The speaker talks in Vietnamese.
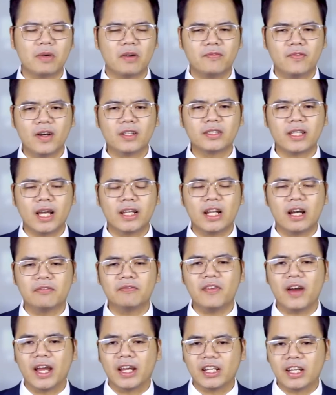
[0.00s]
mà phương Tây đang
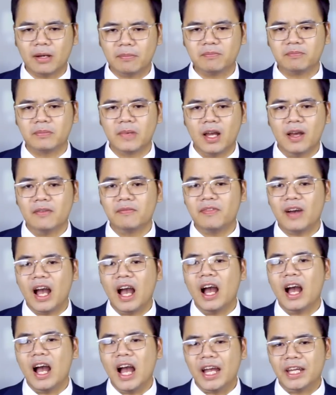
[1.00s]
phải gặp và
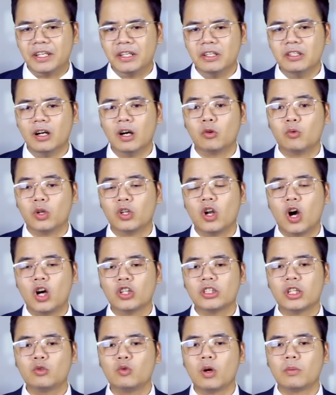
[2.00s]
ảnh hưởng của nó
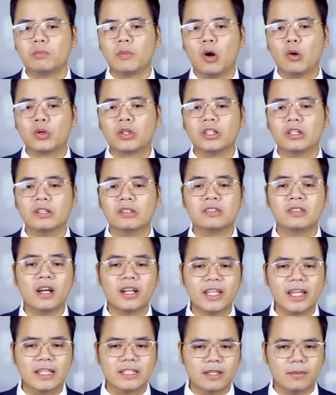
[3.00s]
tới cuộc bầu cử giữa
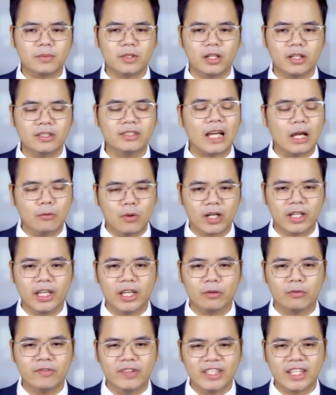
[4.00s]
kỳ sắp tới tại Hoa Kỳ
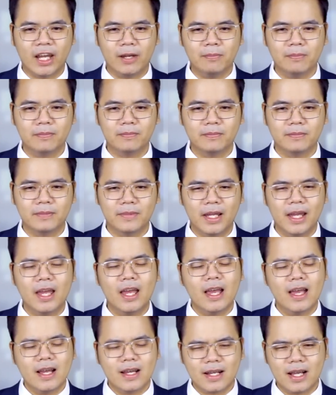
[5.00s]
quý vị nhé.
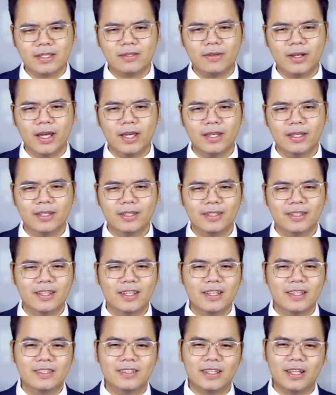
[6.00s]
Ngay sau đây
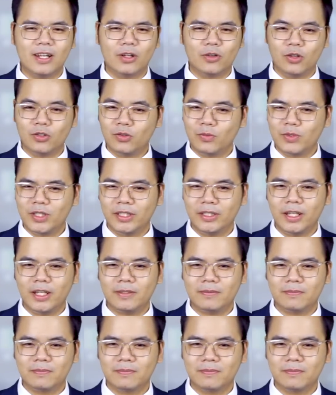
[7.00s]
sẽ là nội dung chi tiết.